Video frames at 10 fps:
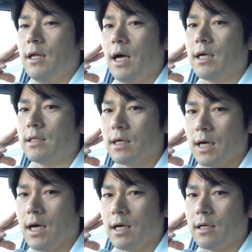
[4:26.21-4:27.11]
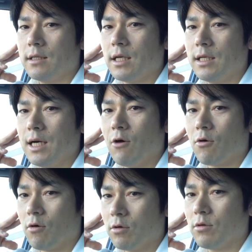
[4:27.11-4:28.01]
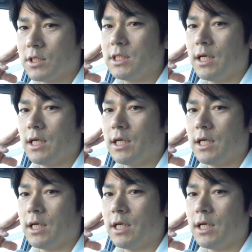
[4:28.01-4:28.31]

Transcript: あなたが何かを行動し